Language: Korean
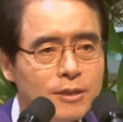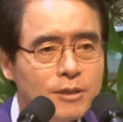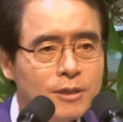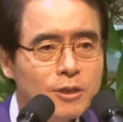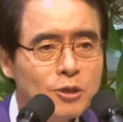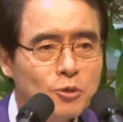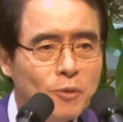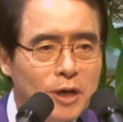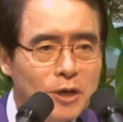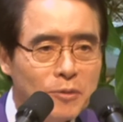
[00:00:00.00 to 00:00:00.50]

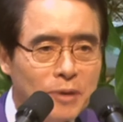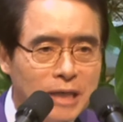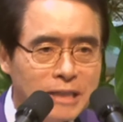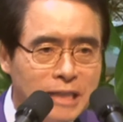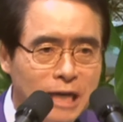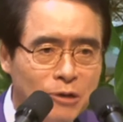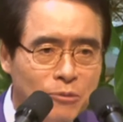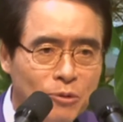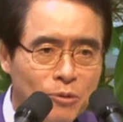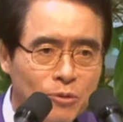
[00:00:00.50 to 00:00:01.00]
기도하러
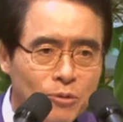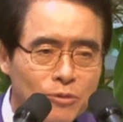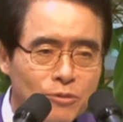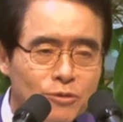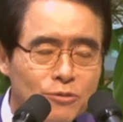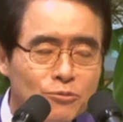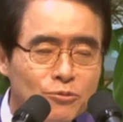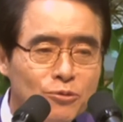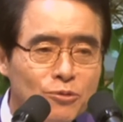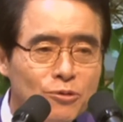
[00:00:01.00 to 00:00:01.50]
간다고
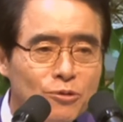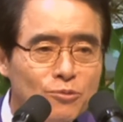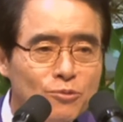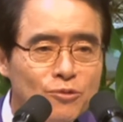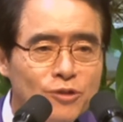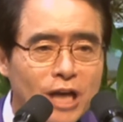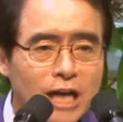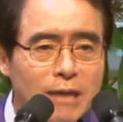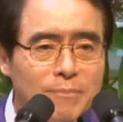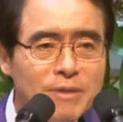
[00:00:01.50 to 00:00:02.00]
그 수녀 두
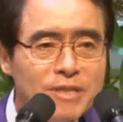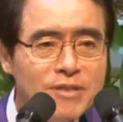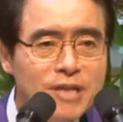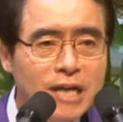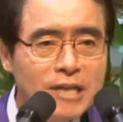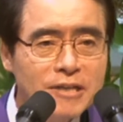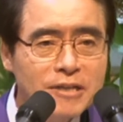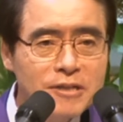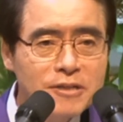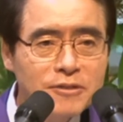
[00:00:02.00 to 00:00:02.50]
사람은
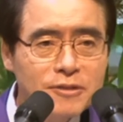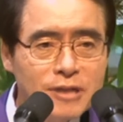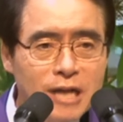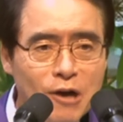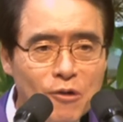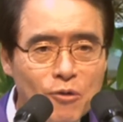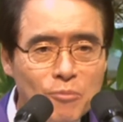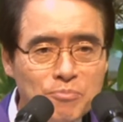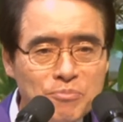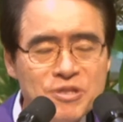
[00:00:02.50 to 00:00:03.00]
자리를
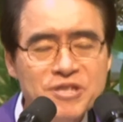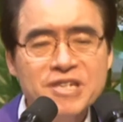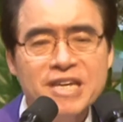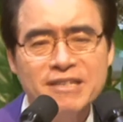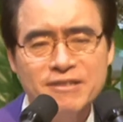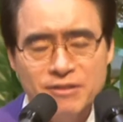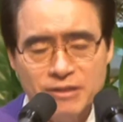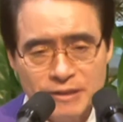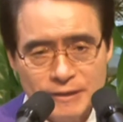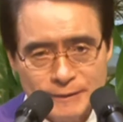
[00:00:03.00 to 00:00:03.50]
떠나고
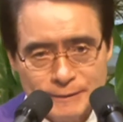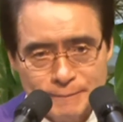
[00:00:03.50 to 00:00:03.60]
피했어요.